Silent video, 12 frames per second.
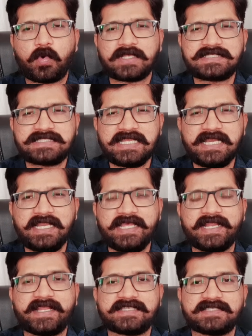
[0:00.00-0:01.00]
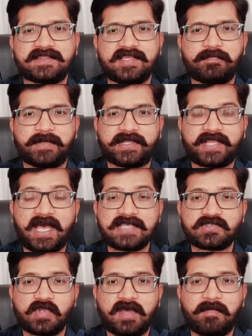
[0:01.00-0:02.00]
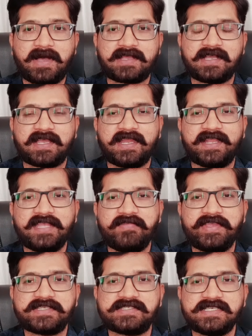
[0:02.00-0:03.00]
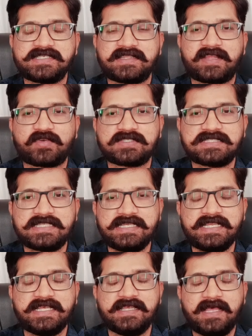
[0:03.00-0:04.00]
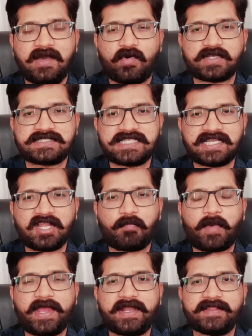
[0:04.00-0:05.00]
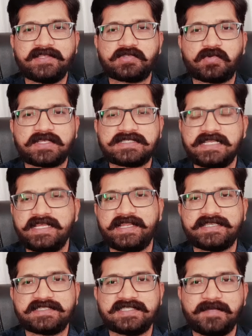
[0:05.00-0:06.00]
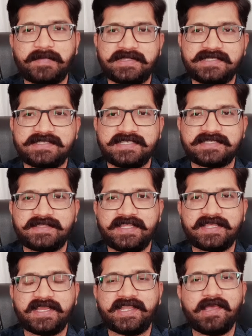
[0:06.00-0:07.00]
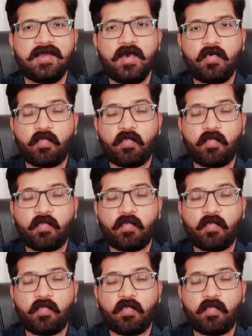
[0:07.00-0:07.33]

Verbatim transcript: ఒక సిల్లీ రీజన్ చెప్పి టాస్క్లో భాగంగా డీవీఎస్ చేసిందని ఒక సిన్ని ఒక చిన్న పాయింట్ తెచ్చుకుంటే ఆ సిల్లీ రీజన్ చెప్పి అయితే చేసింది ఎందుకంటే